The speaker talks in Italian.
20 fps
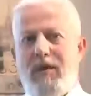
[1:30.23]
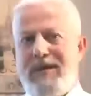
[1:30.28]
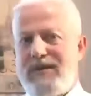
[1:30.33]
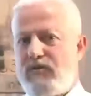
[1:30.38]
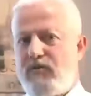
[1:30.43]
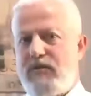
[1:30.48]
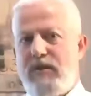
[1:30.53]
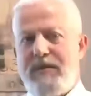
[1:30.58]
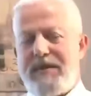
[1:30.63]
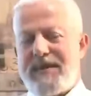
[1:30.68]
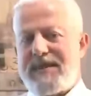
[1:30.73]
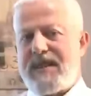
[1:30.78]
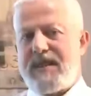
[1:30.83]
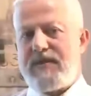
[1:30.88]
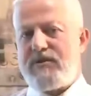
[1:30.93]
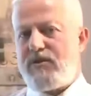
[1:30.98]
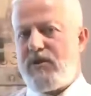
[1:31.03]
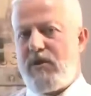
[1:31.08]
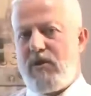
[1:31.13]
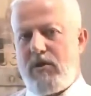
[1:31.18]
sono i
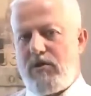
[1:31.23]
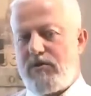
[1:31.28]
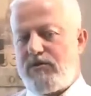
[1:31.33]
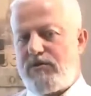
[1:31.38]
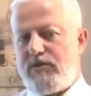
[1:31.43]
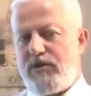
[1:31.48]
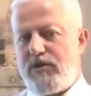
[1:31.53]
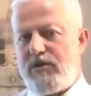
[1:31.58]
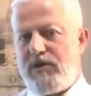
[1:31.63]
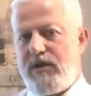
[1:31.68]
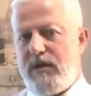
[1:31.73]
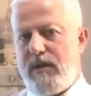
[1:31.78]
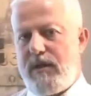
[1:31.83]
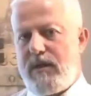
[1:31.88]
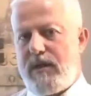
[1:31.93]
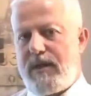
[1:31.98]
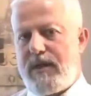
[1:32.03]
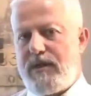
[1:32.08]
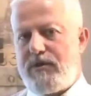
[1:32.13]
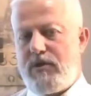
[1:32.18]
passaggi
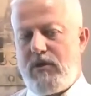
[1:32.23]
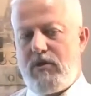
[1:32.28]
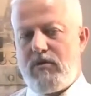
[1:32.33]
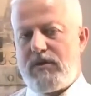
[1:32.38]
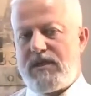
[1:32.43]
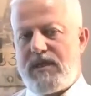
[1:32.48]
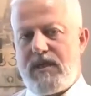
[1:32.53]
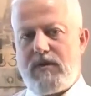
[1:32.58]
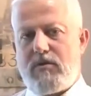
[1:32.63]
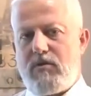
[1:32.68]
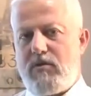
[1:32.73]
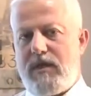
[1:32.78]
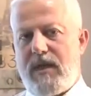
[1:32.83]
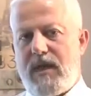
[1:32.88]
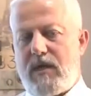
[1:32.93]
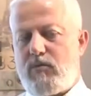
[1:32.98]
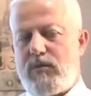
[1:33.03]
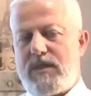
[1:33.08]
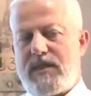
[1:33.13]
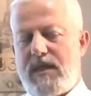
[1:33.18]
logici che ci consentono di
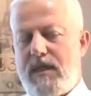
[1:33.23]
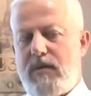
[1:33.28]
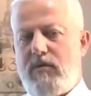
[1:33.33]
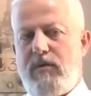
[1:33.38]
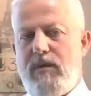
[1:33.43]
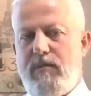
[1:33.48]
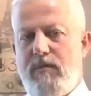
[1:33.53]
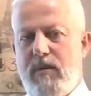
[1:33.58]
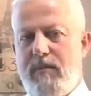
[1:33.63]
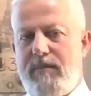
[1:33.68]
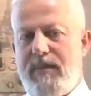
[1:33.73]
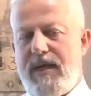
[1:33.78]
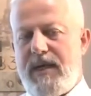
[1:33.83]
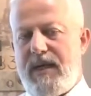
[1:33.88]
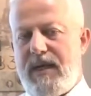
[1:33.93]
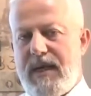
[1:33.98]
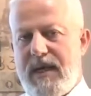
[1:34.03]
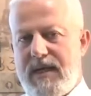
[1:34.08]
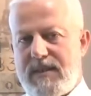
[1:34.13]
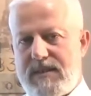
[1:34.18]
acquistare un immobile
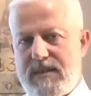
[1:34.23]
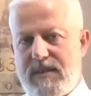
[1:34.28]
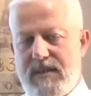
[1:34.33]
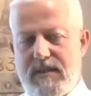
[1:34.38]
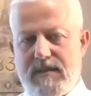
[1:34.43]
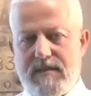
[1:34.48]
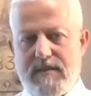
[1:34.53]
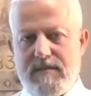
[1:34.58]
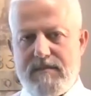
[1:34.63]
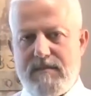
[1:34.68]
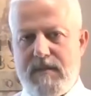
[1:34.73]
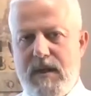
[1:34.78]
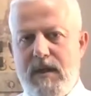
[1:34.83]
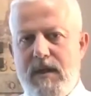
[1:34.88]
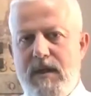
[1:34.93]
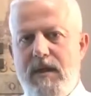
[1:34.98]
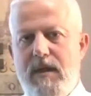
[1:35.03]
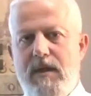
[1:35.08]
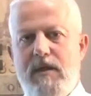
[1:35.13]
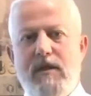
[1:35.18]
all'asta?
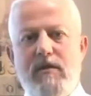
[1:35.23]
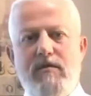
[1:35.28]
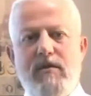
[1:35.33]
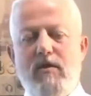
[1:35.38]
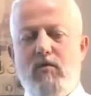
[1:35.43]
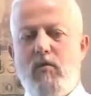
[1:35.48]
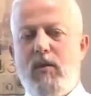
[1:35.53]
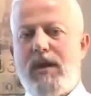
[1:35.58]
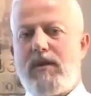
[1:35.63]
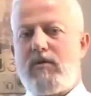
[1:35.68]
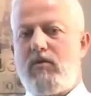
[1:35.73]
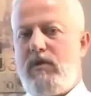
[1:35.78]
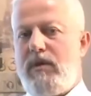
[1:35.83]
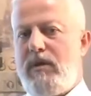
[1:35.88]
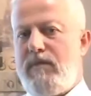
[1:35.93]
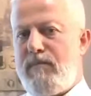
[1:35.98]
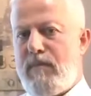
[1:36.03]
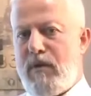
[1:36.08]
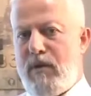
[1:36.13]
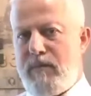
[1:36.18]
Individuato
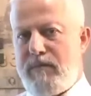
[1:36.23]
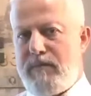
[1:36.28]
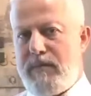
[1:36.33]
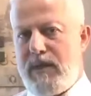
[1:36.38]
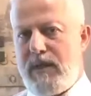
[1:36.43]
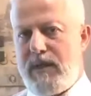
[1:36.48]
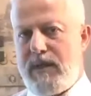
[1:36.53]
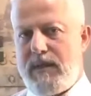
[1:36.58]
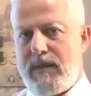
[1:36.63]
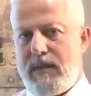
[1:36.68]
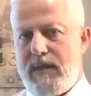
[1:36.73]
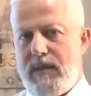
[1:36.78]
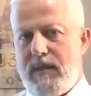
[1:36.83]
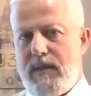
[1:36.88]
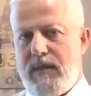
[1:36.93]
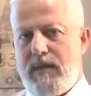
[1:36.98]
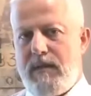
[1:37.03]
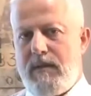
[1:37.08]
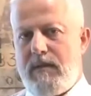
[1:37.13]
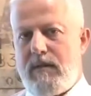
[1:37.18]
l'immobile,
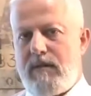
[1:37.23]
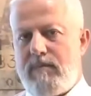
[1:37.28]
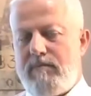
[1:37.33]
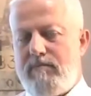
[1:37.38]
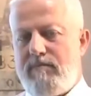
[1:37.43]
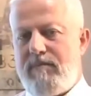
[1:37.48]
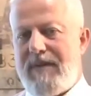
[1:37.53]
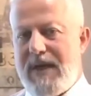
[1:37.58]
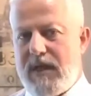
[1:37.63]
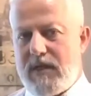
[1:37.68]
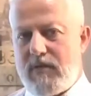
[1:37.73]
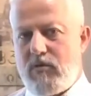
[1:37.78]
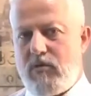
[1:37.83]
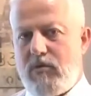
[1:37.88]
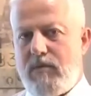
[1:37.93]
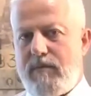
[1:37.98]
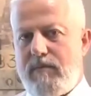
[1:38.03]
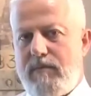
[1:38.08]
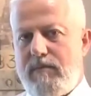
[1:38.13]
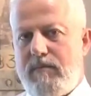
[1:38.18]

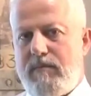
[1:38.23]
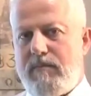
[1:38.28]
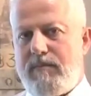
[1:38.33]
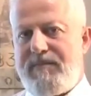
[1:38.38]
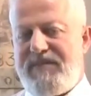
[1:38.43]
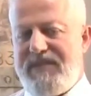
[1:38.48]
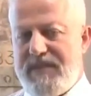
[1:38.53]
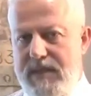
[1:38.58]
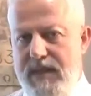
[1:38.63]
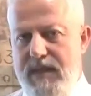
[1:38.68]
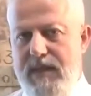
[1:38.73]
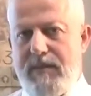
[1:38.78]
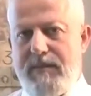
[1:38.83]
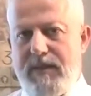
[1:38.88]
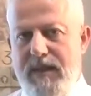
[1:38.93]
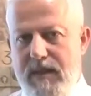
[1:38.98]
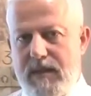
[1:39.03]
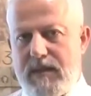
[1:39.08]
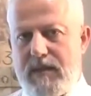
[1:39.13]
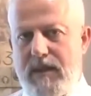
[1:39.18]
vado
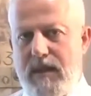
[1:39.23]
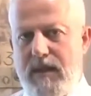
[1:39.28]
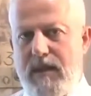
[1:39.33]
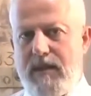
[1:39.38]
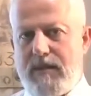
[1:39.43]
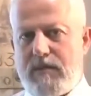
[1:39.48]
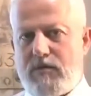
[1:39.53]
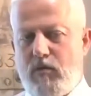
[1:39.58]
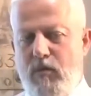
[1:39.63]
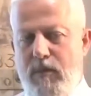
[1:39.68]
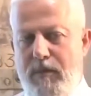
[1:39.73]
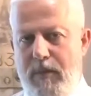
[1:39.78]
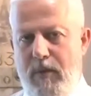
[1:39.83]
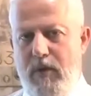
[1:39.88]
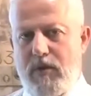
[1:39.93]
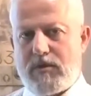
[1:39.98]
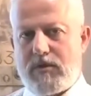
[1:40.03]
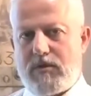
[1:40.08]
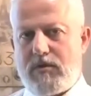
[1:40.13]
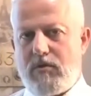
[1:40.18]
fisicamente sul
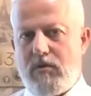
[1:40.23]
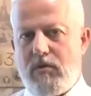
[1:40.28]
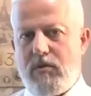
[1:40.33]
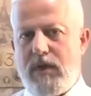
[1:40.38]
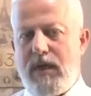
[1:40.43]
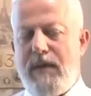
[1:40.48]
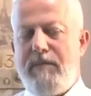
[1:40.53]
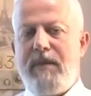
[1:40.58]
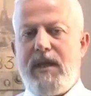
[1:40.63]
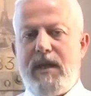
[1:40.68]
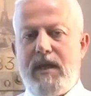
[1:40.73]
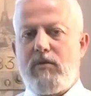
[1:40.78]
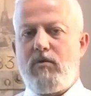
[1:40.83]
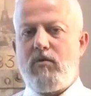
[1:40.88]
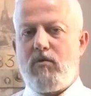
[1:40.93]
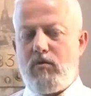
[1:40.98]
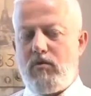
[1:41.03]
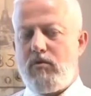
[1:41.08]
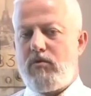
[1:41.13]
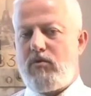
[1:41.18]
posto e mi
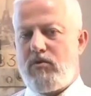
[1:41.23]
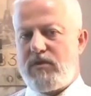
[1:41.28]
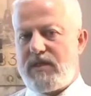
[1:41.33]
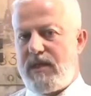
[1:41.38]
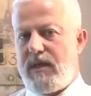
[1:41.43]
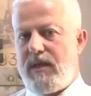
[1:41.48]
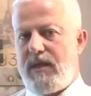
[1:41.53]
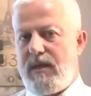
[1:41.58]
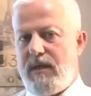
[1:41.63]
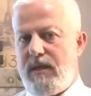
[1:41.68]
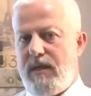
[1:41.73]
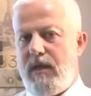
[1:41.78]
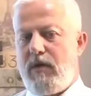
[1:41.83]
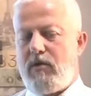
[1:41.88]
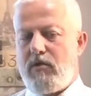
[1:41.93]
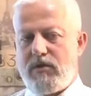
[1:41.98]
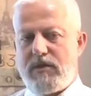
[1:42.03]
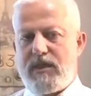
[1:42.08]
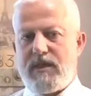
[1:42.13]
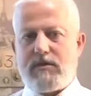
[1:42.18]
rendo conto se il
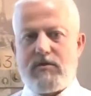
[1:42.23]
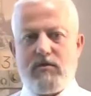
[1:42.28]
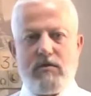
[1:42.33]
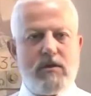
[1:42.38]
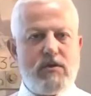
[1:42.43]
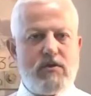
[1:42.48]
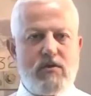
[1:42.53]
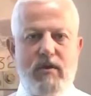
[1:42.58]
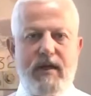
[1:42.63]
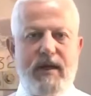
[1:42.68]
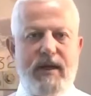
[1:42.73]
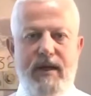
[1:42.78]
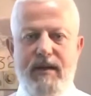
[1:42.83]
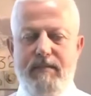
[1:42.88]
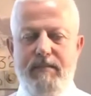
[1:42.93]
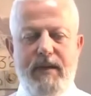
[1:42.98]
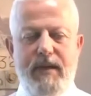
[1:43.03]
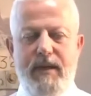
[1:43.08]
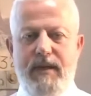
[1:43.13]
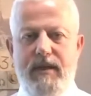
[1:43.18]
contesto di zona è a
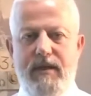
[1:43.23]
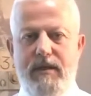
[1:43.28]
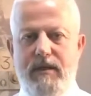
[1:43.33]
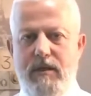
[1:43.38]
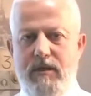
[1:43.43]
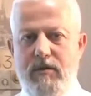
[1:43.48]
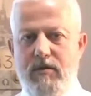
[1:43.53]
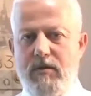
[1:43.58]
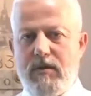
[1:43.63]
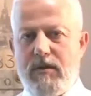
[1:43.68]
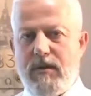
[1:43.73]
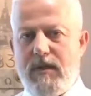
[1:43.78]
me gradito.